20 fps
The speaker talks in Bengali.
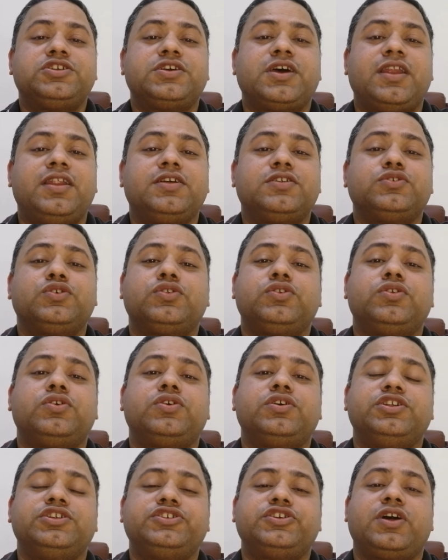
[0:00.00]
সালের জন্য
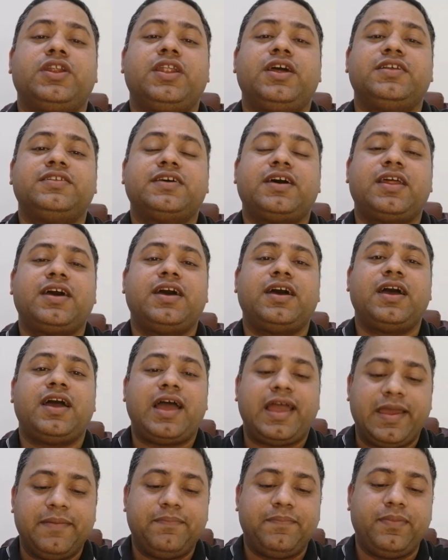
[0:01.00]
ইনশাল্লাহ যারা
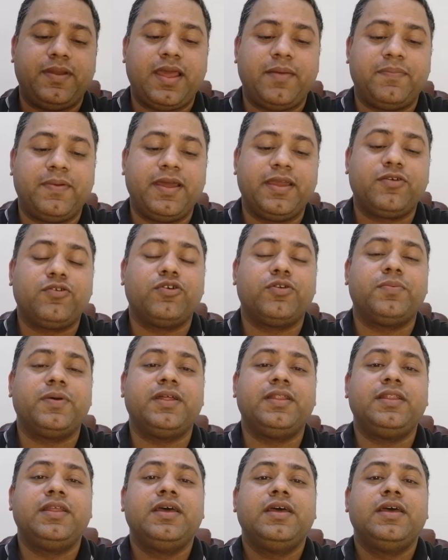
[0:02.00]
অ্যাপ্লাই করবেন